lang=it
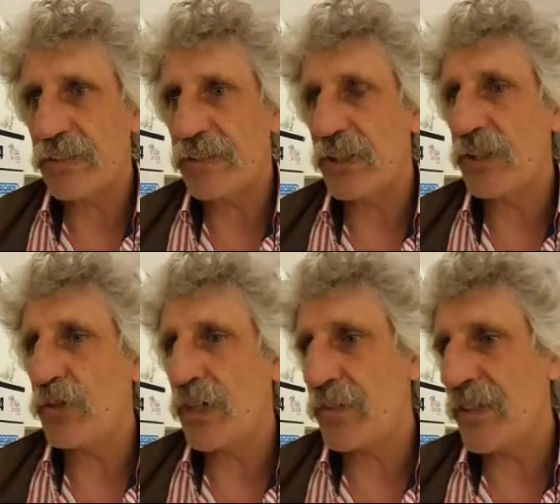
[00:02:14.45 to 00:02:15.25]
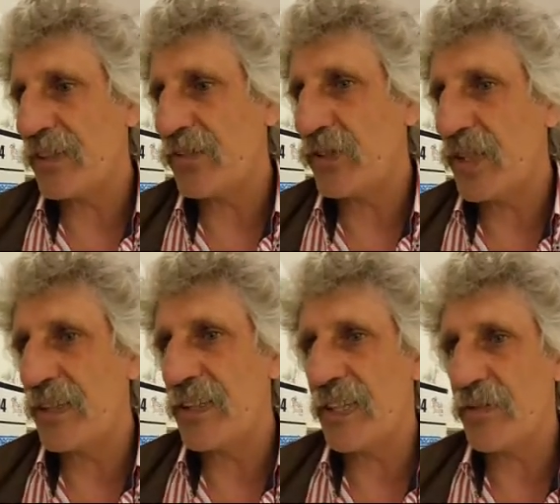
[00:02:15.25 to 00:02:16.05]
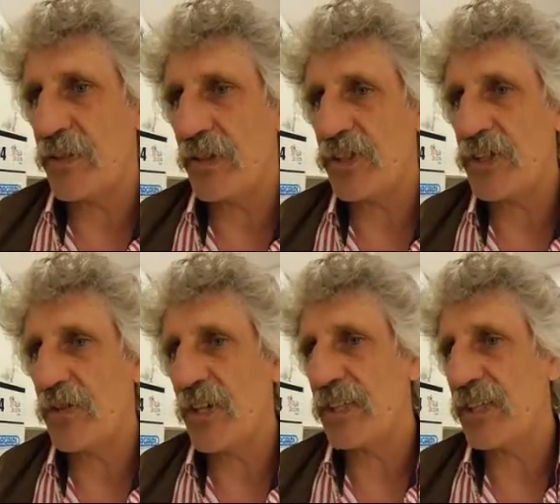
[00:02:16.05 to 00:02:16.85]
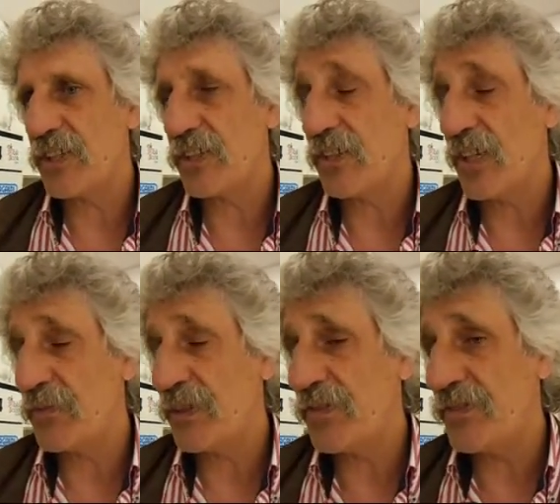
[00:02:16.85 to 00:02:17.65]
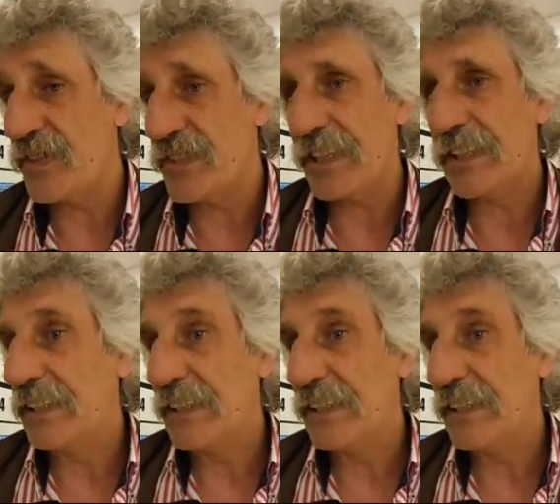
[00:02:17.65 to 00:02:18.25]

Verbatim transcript: stanno in due reparti fondamentali per quanto ci riguarda, centrocampo e difesa,